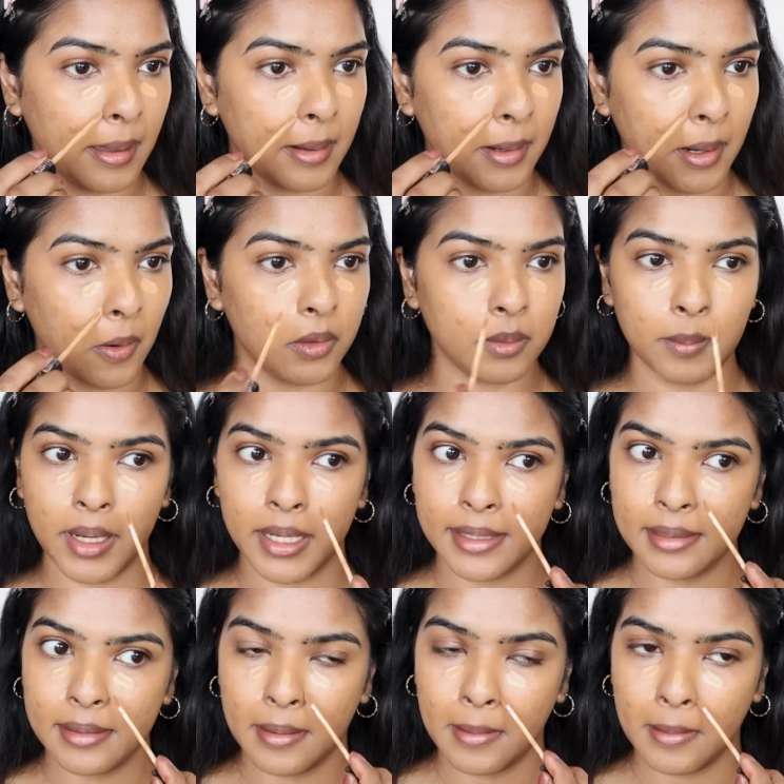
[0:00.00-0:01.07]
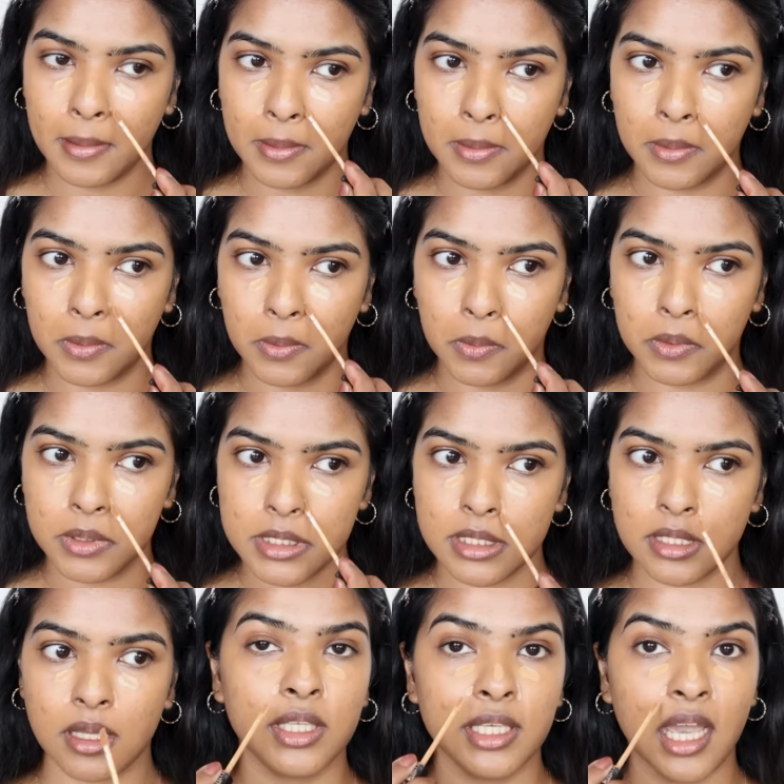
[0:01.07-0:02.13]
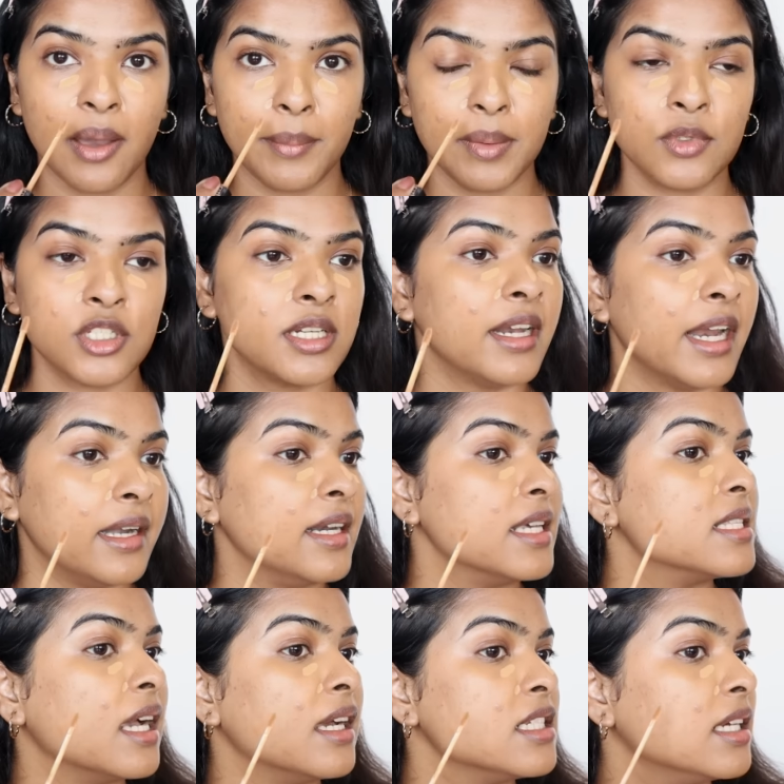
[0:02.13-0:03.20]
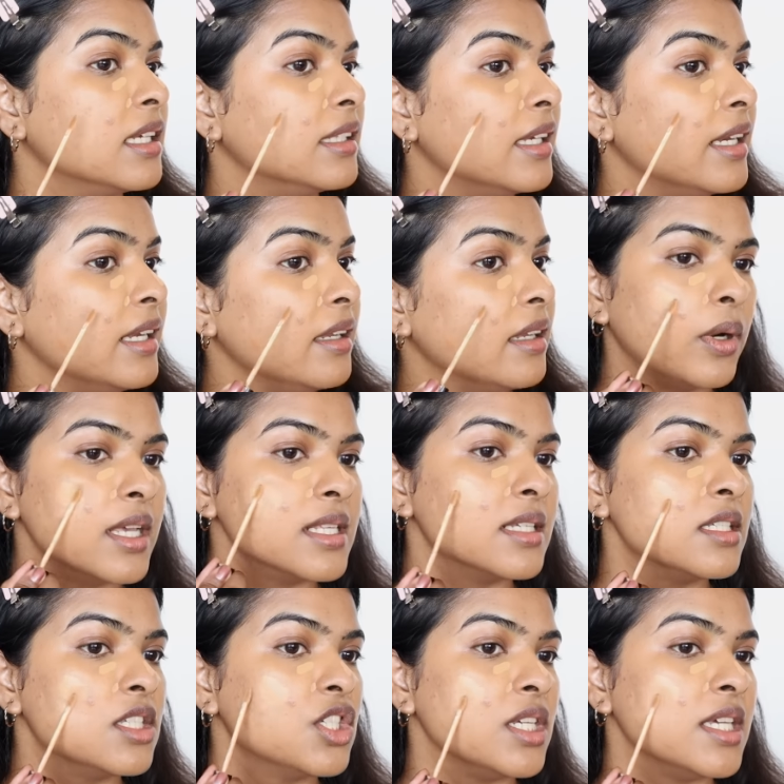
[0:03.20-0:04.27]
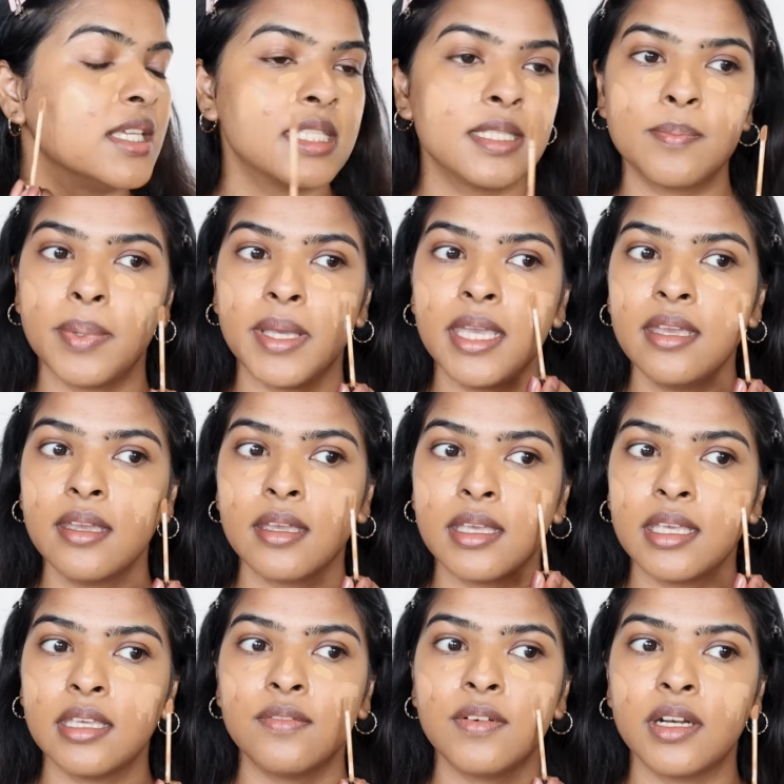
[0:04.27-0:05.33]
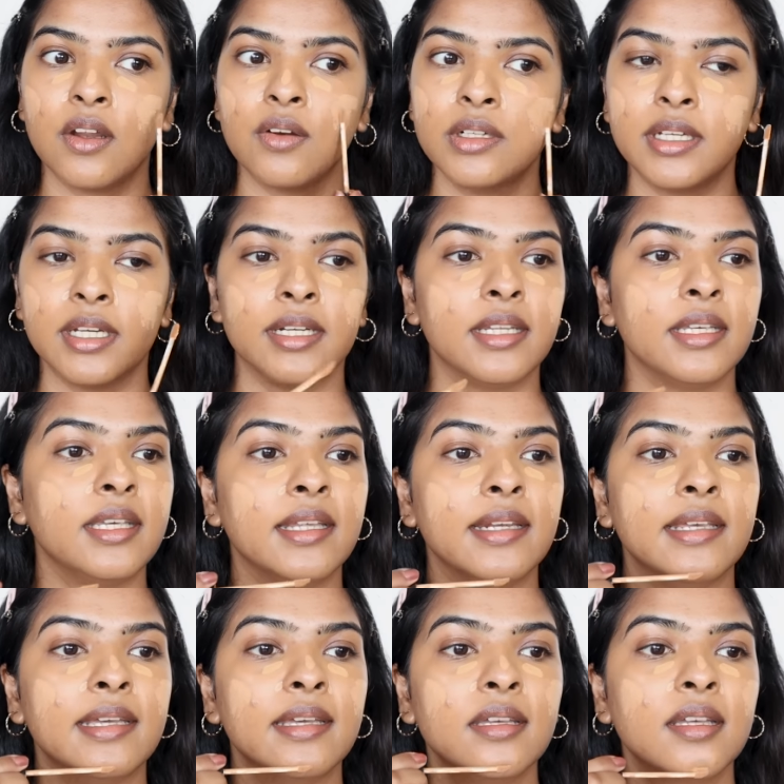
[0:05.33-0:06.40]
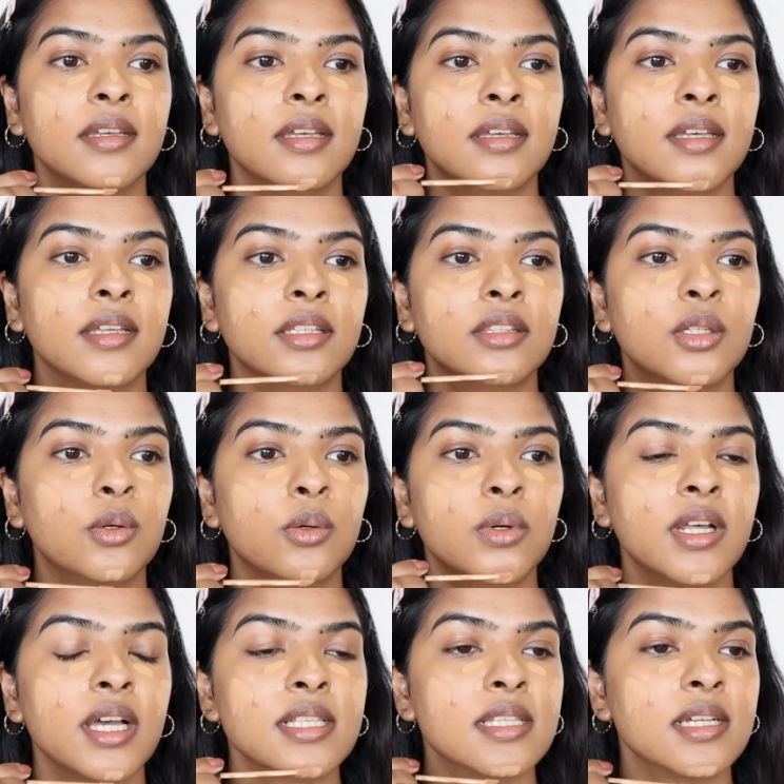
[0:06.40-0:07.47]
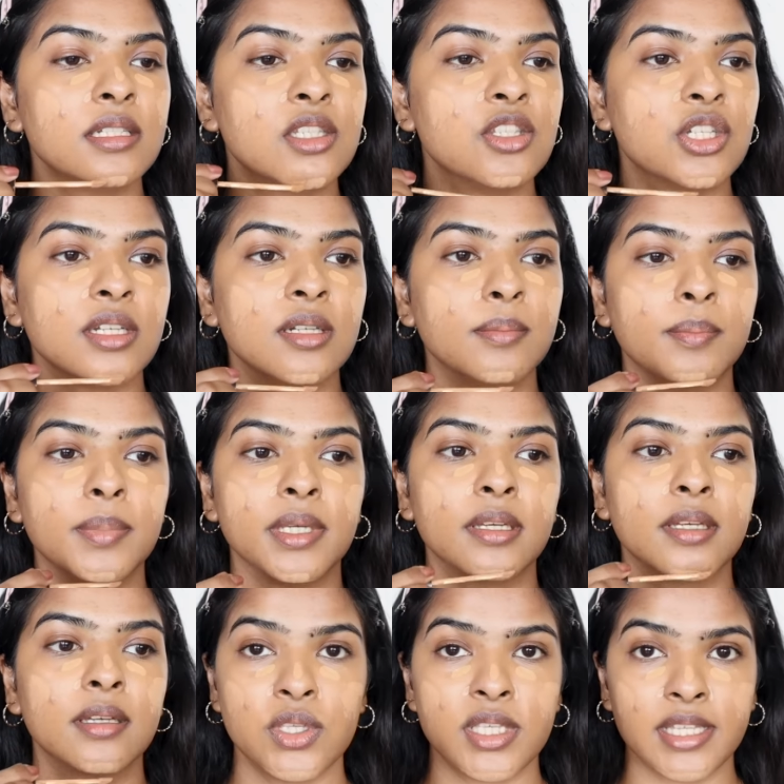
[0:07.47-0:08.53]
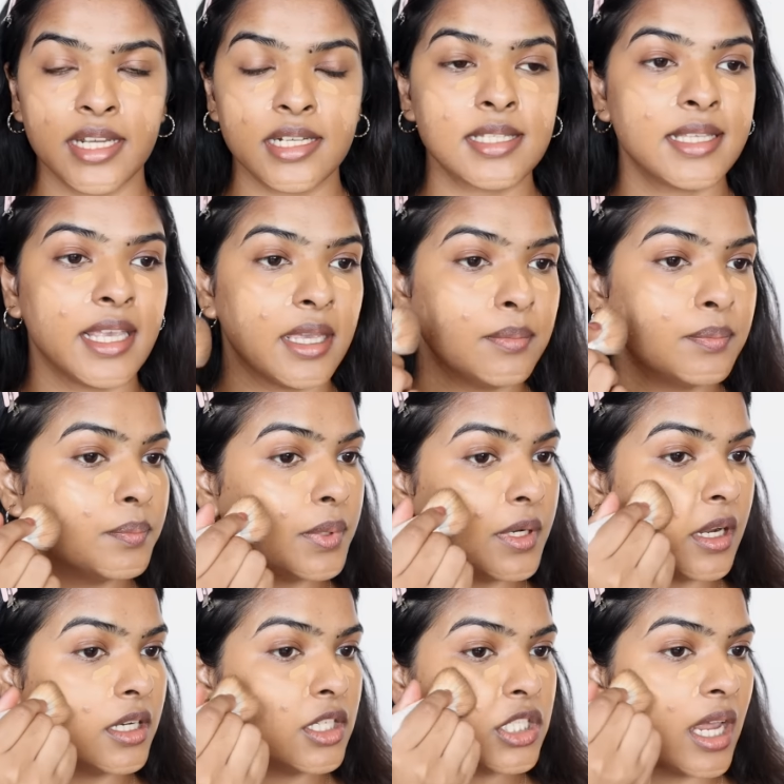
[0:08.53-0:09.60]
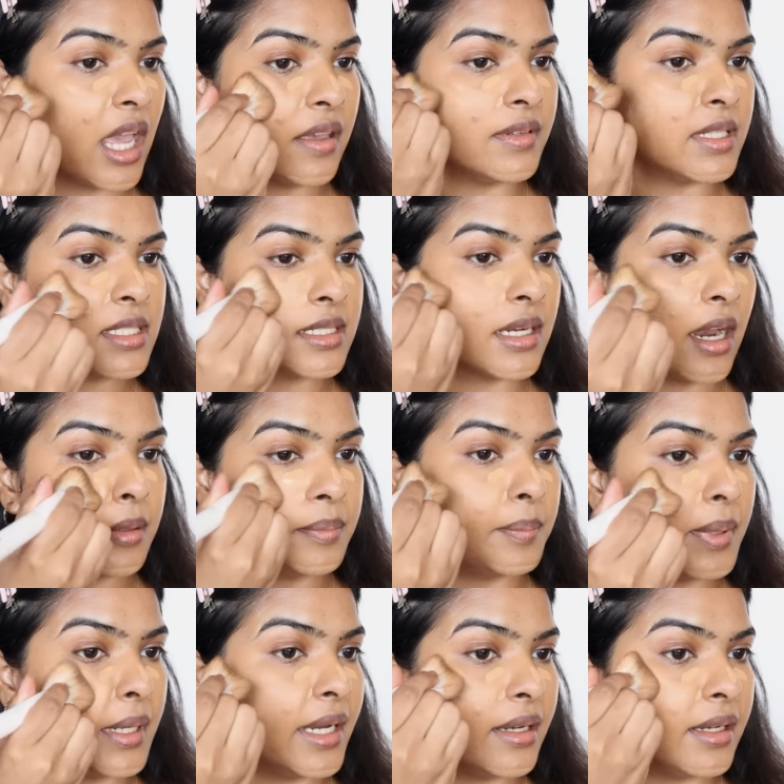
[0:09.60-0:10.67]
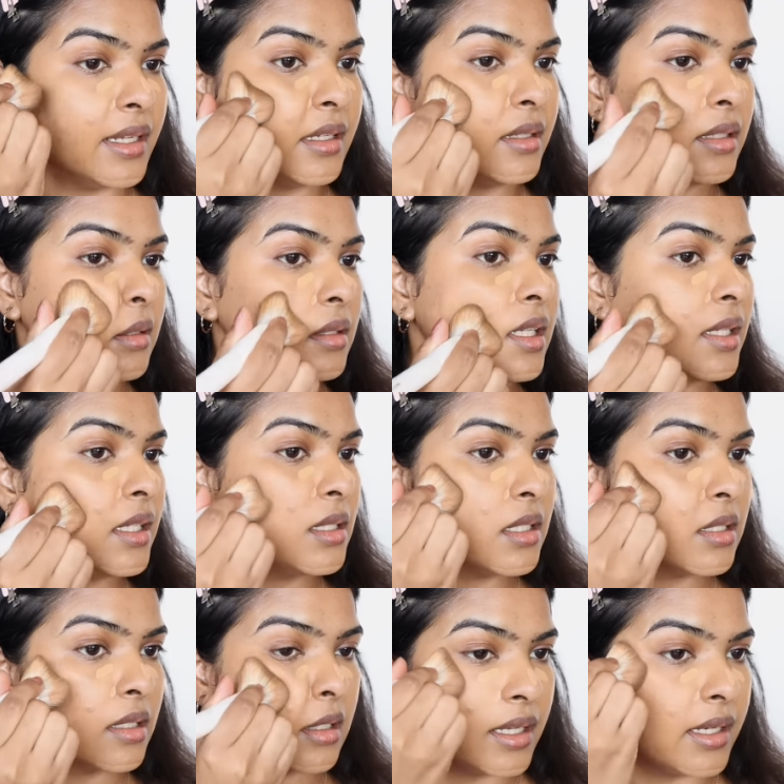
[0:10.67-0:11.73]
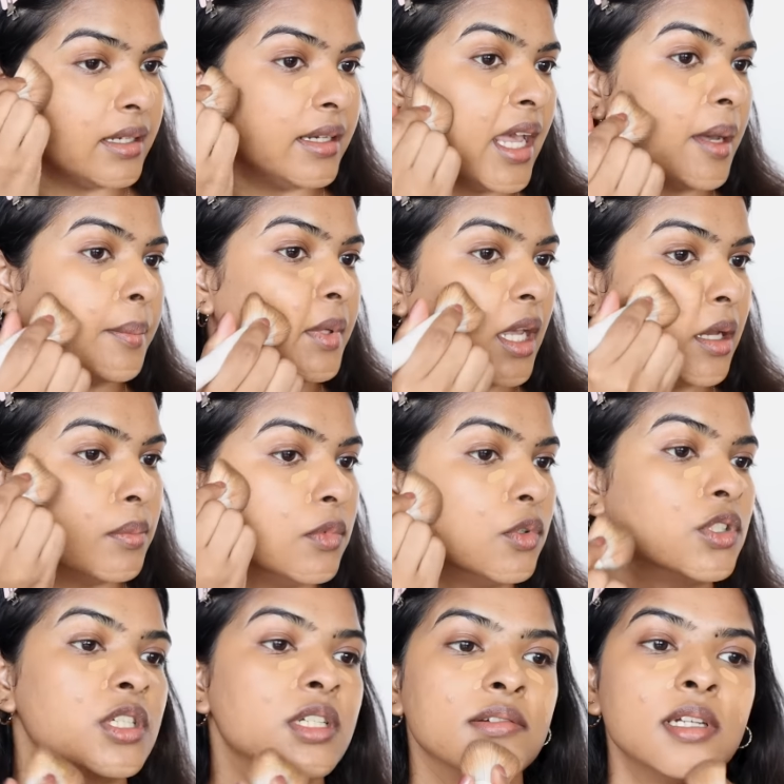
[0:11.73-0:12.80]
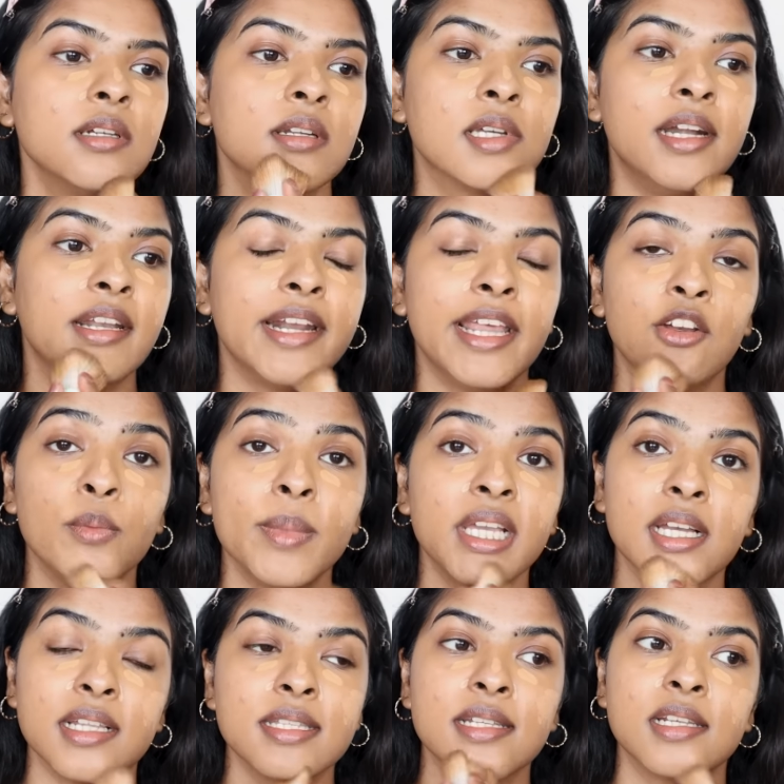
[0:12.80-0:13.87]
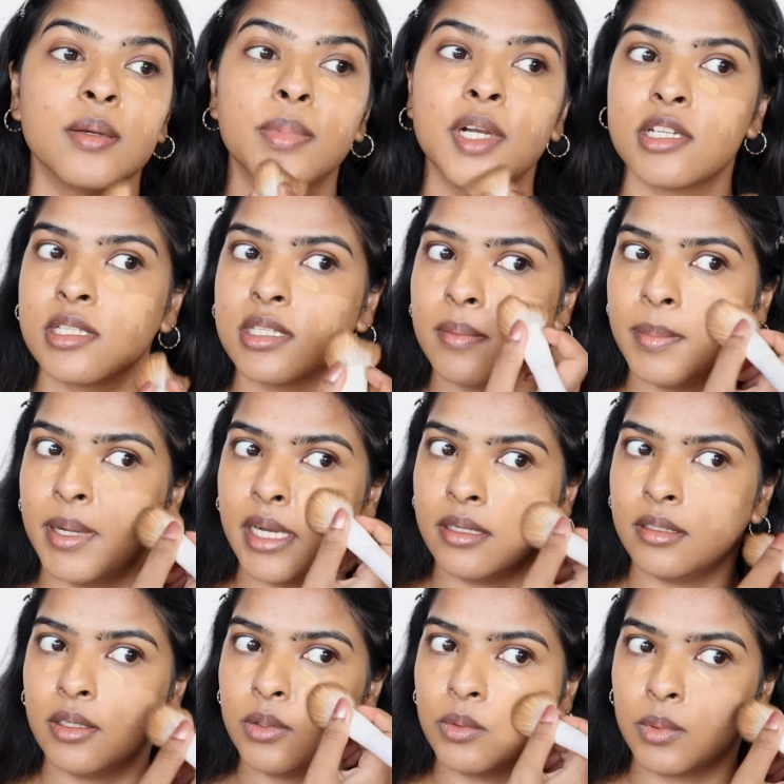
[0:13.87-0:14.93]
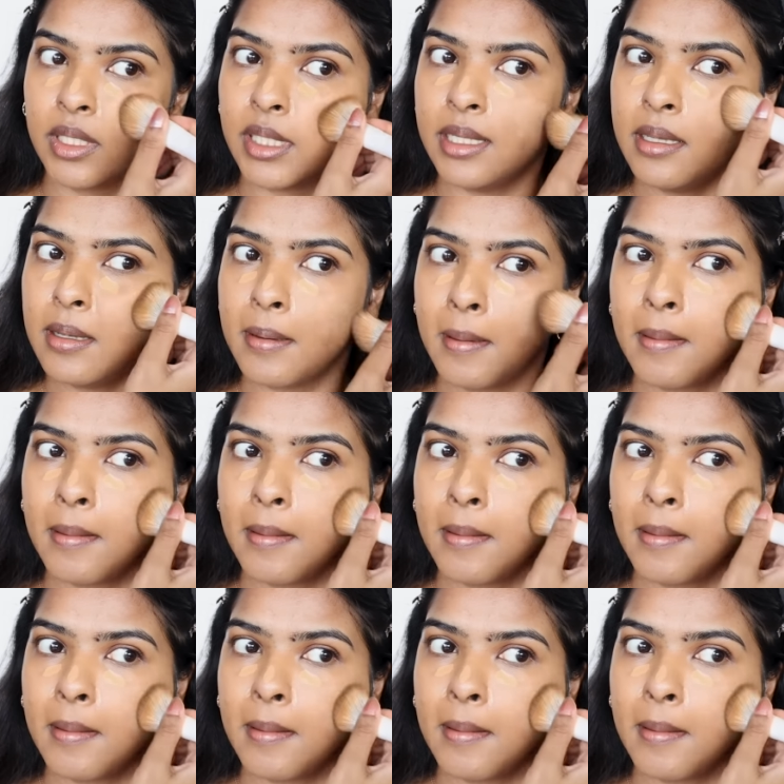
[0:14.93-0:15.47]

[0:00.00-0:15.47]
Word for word: अराउंड माई नोज क्योंकि यहाँ पे मुझे रेडनेस आ जाता है थोड़ा सा चीक्स पे इवन आउट करने के लिए एंड थोड़ा सा चिन पे यूजिंग द सेम ब्रश आई विल स्टार्ट ब्लेंडिंग इट इन डैप डैप मोशन अंडर आई को मैं कंसिलर ब्रश से ब्लेंड करूंगी